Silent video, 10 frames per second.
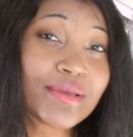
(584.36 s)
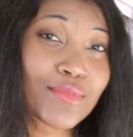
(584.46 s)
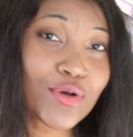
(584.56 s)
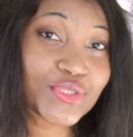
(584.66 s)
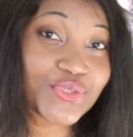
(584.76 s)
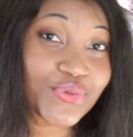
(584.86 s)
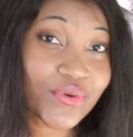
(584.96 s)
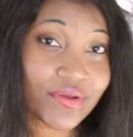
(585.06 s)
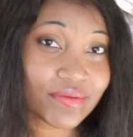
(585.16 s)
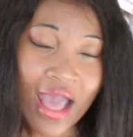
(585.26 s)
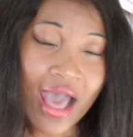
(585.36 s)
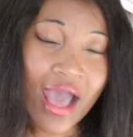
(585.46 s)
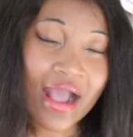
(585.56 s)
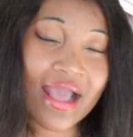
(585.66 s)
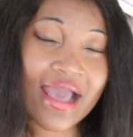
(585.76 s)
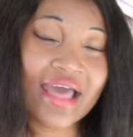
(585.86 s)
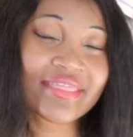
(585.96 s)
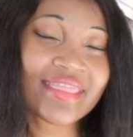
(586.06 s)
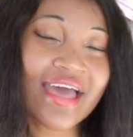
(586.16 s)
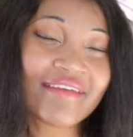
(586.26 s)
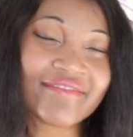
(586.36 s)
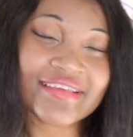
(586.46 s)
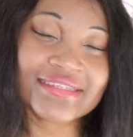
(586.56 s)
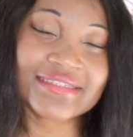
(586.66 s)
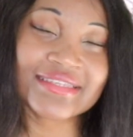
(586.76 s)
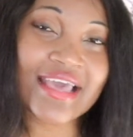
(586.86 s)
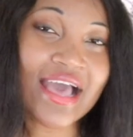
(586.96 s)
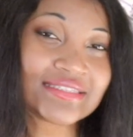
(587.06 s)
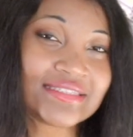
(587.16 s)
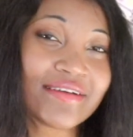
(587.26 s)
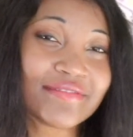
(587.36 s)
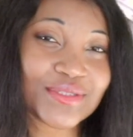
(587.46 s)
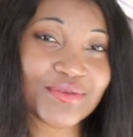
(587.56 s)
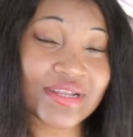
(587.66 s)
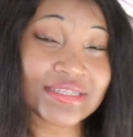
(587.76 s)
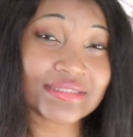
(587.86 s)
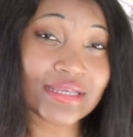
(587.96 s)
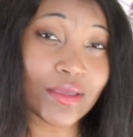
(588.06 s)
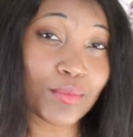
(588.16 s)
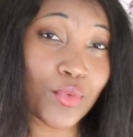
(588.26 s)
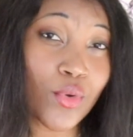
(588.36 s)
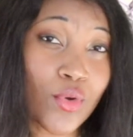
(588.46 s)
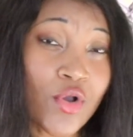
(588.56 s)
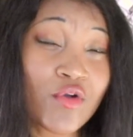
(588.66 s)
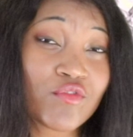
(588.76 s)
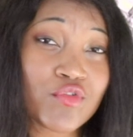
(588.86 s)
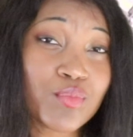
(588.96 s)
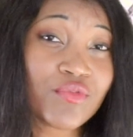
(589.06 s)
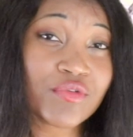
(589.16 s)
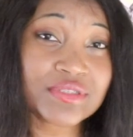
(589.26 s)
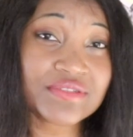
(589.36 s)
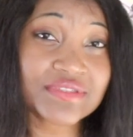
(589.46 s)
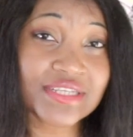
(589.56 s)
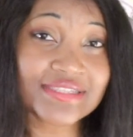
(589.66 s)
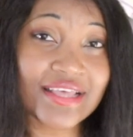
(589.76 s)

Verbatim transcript: les morsures. En cas d'AVC, accident vasculaire cérébraux, vous pouvez aussi vous en